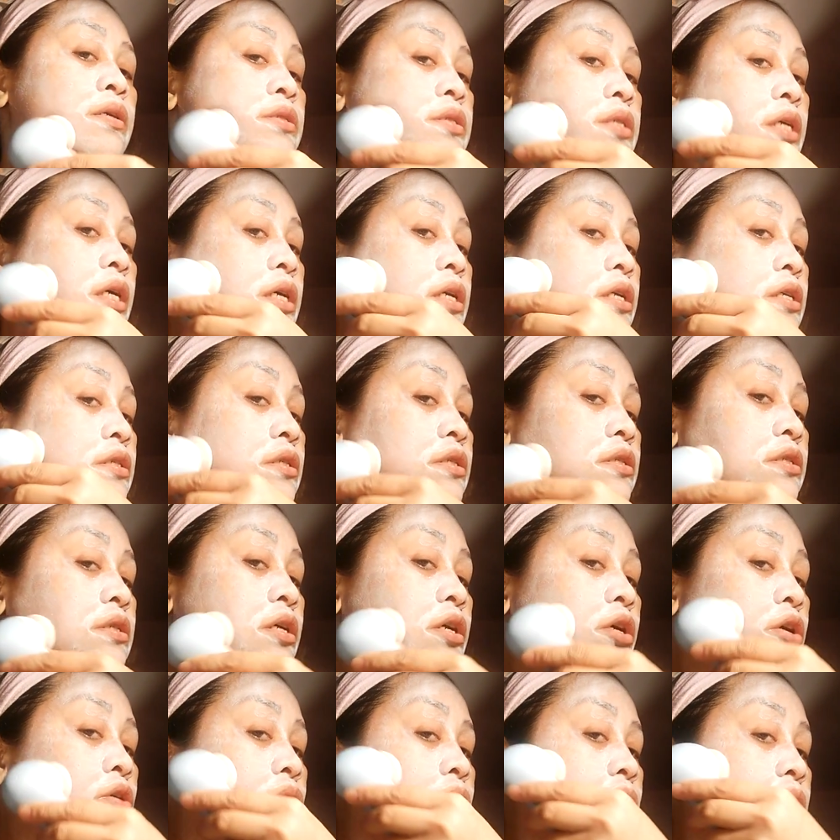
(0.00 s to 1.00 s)
Tsaka
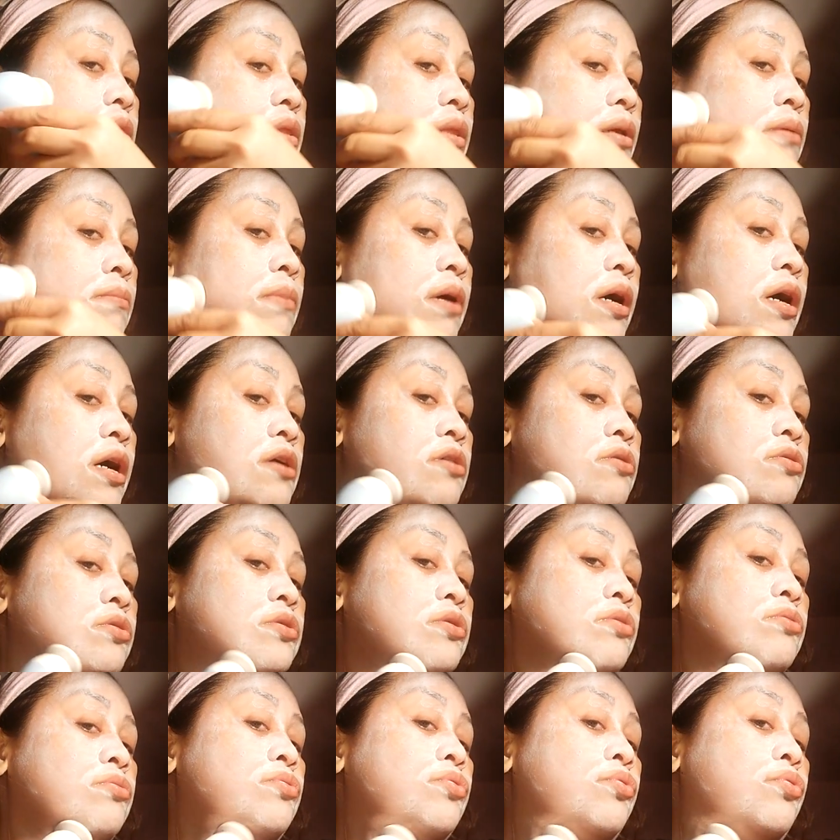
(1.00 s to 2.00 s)
nasi-circulate ng maayos
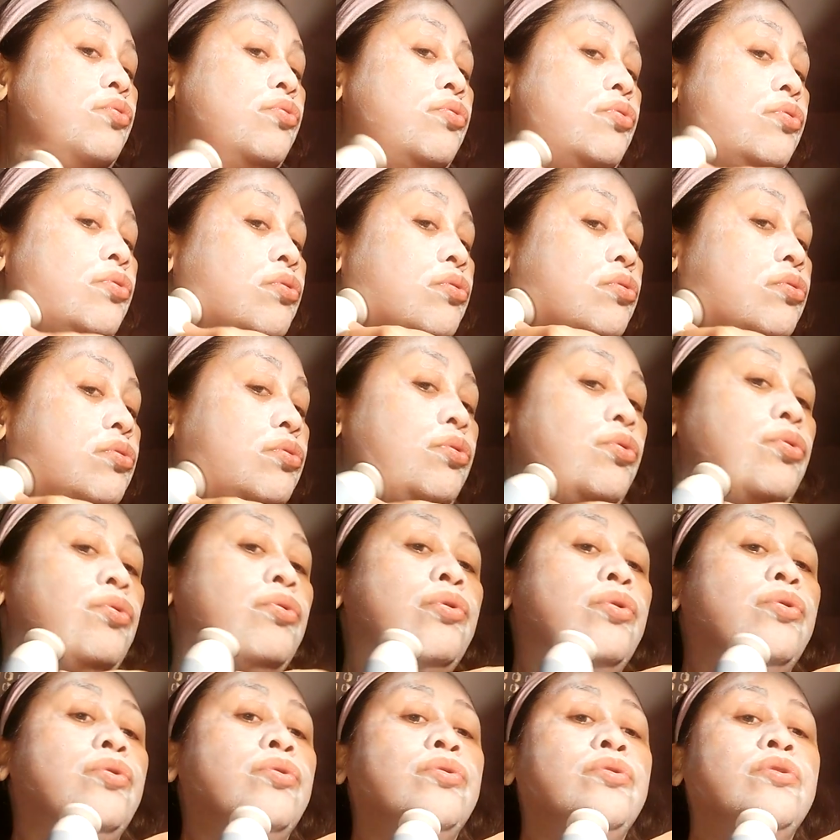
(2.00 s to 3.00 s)
yung dugo. oh,
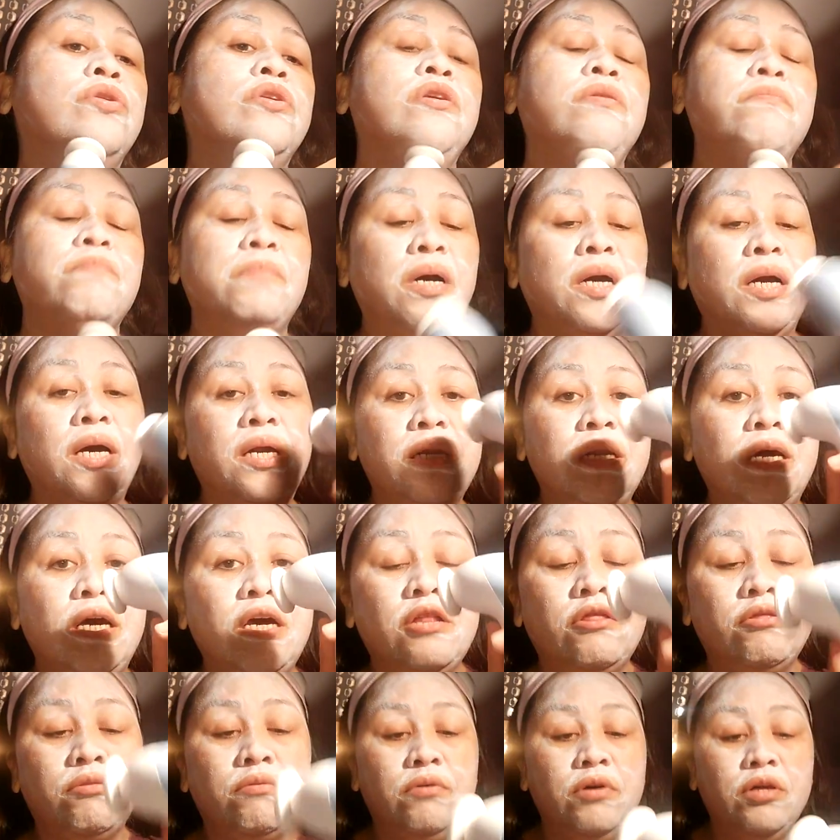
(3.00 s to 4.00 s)
maganda
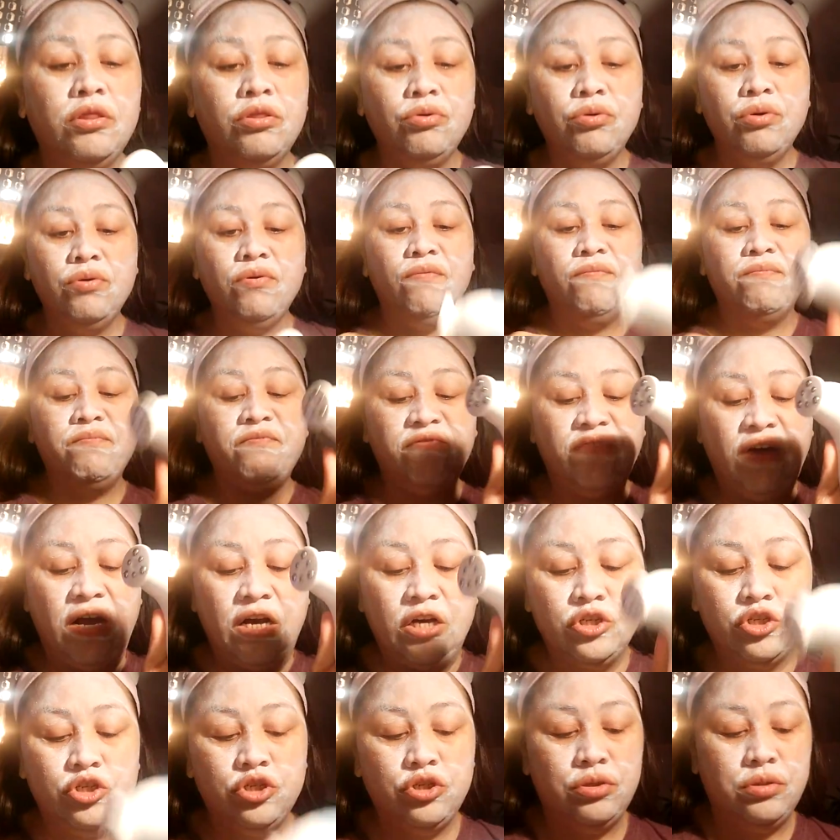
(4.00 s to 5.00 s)
ito. Ito yung
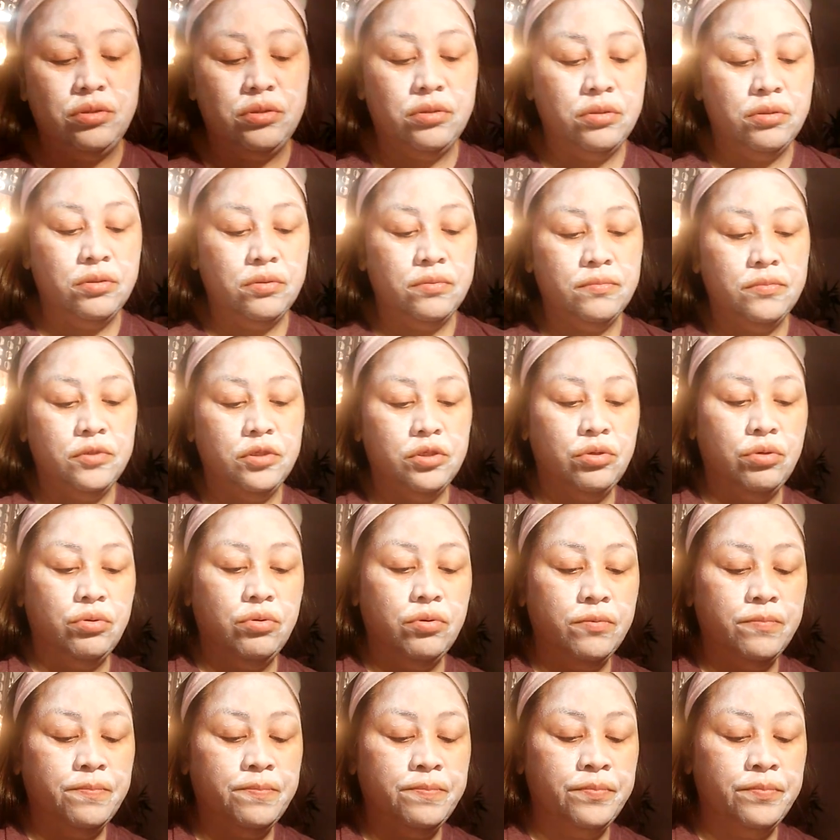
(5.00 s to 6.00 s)
function. So,